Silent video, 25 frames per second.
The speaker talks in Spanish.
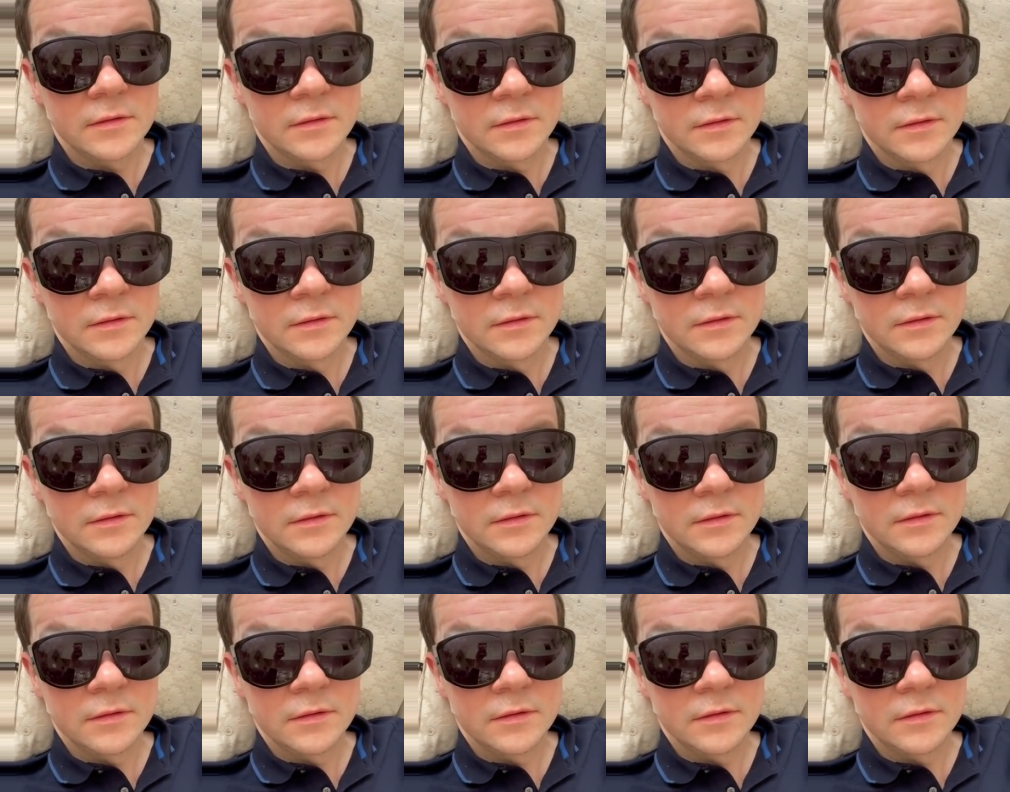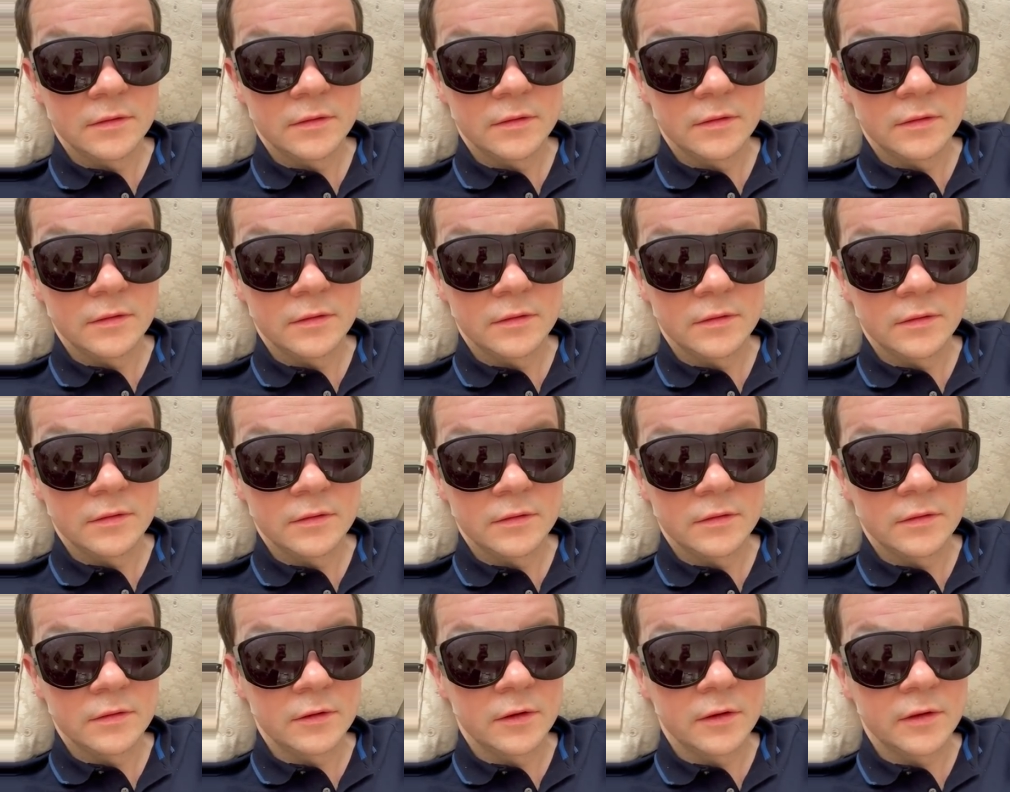¿no?
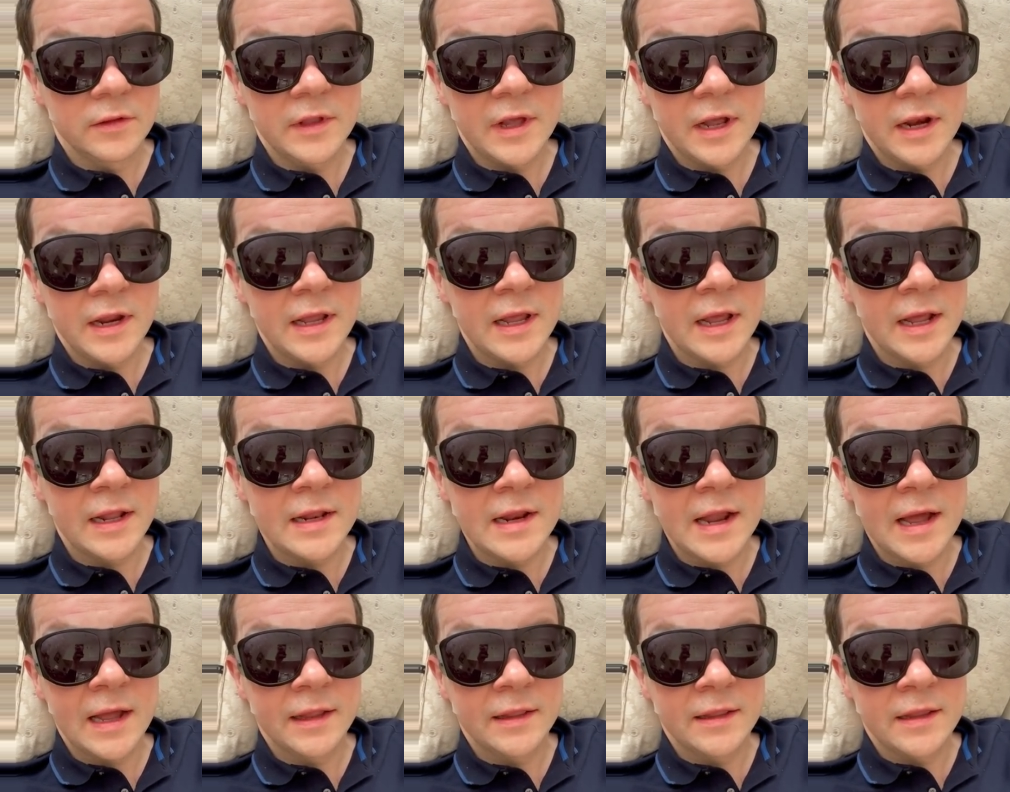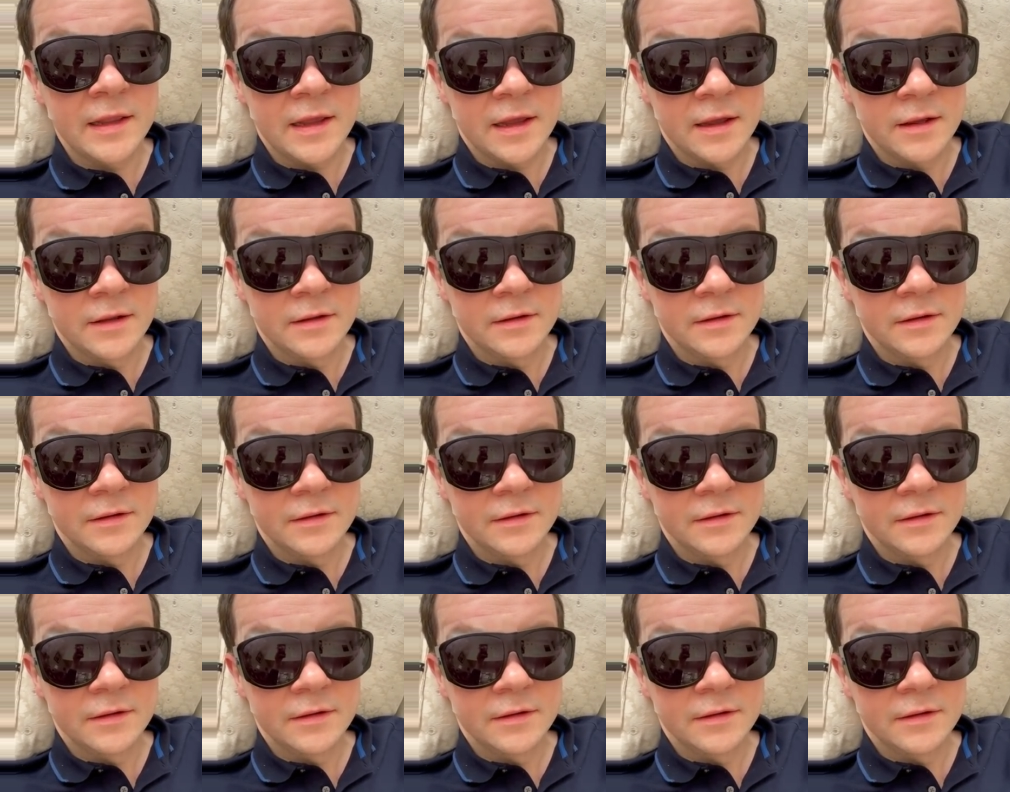sería nadie.